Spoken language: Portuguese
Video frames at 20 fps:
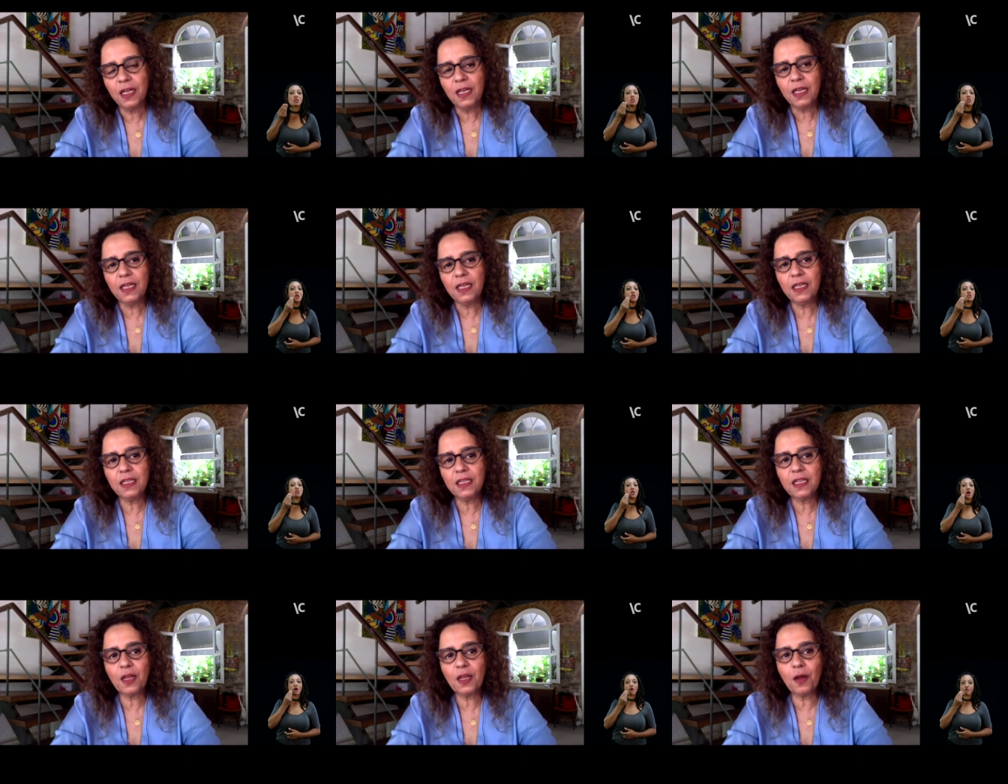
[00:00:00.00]

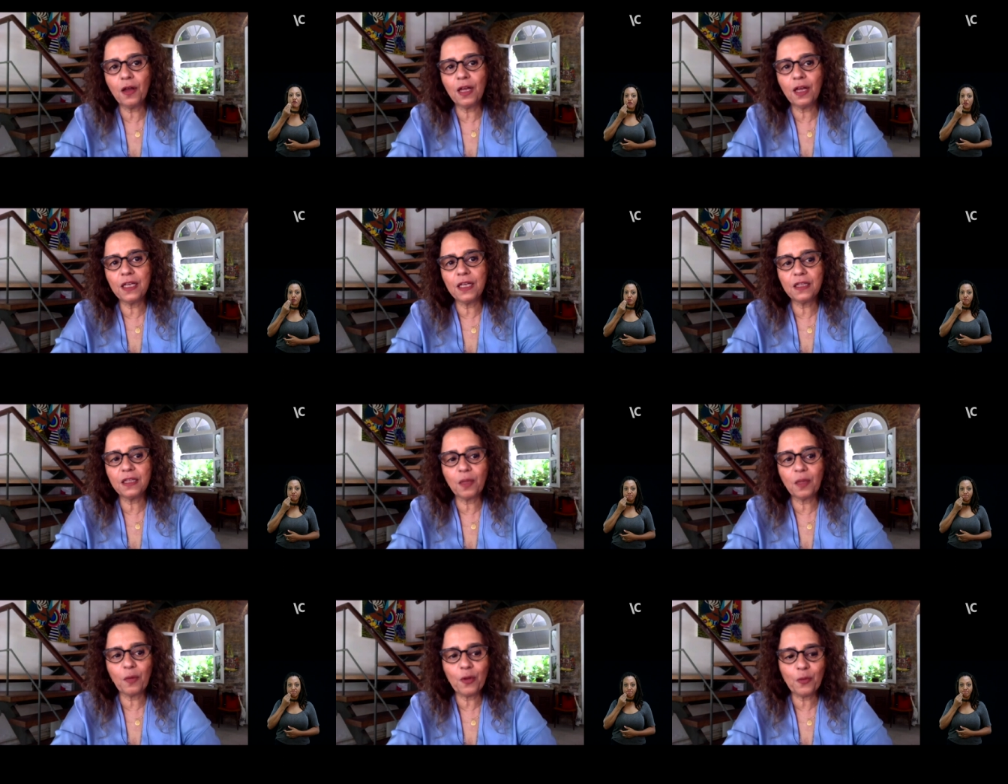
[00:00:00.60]
E, e
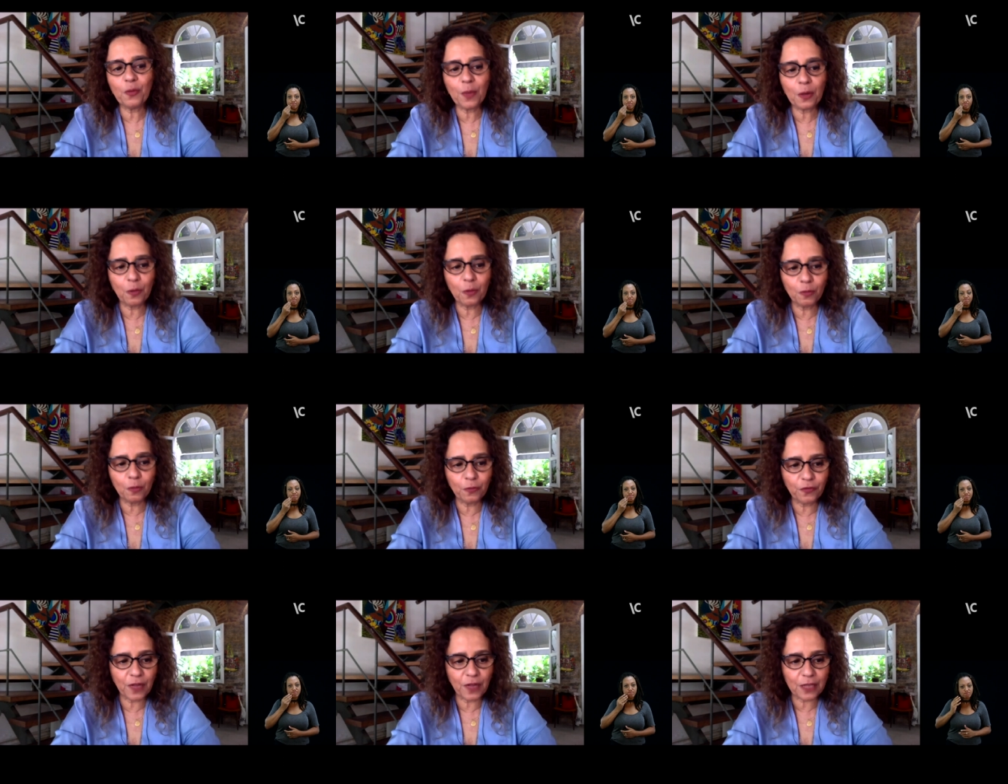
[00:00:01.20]
também uma,
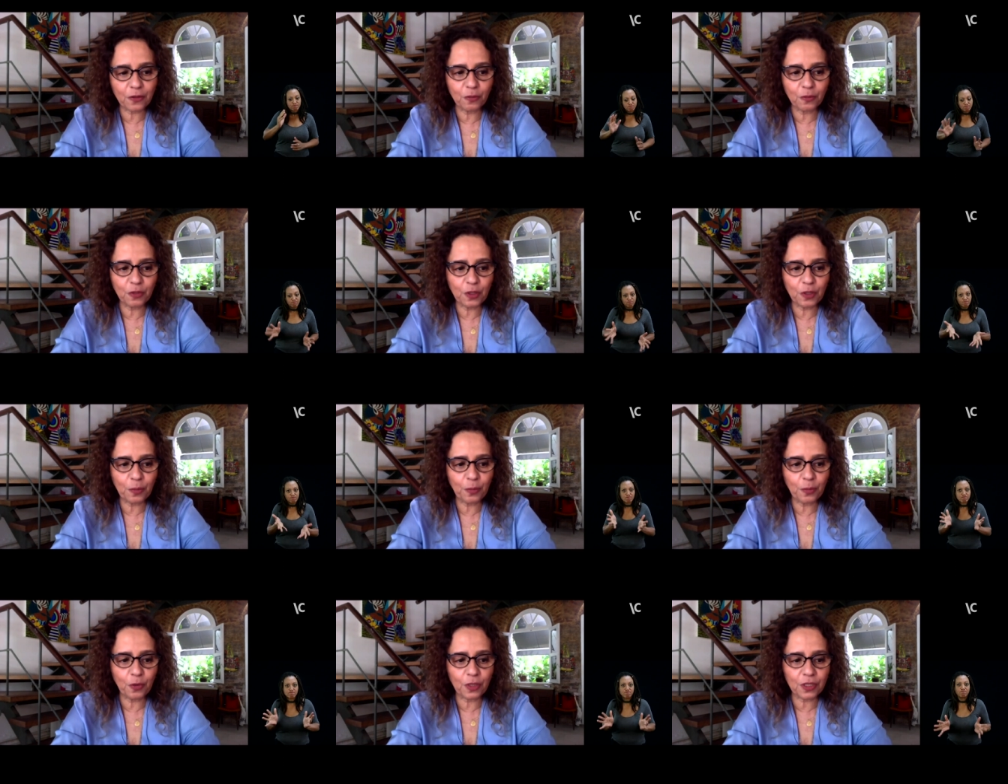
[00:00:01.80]
um fato muito
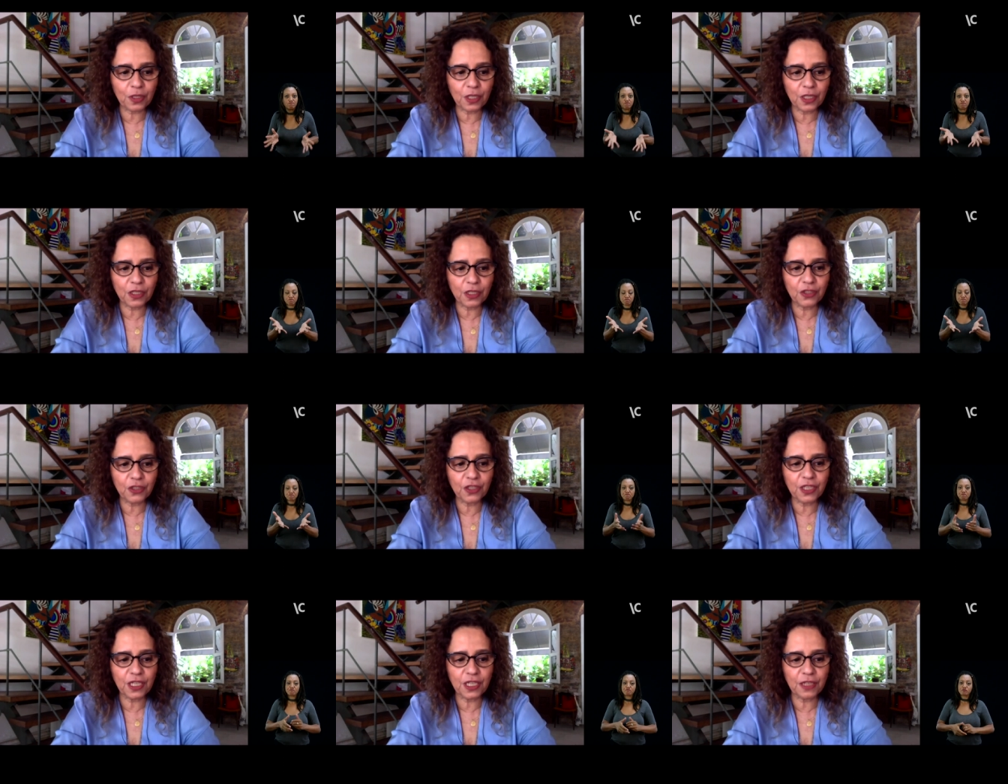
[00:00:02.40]

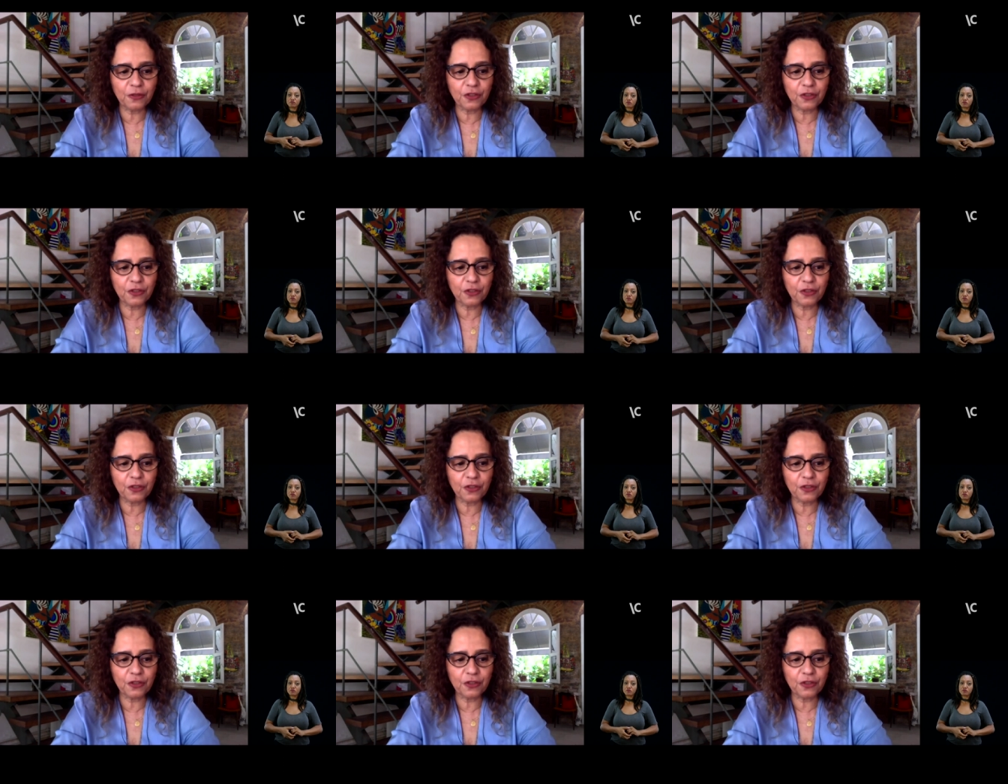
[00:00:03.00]
importante, né,